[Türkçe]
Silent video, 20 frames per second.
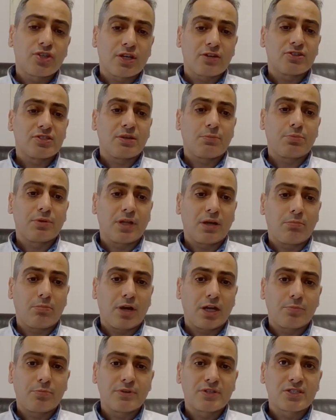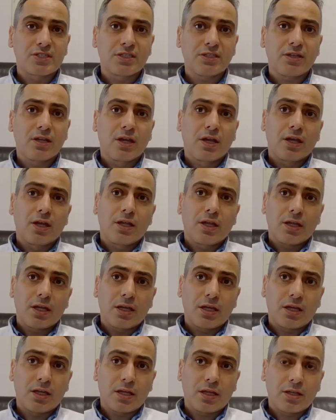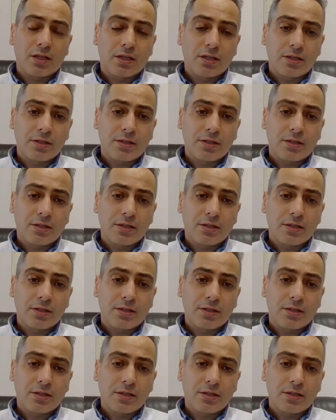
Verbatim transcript: kez yapılan bypassım Ee,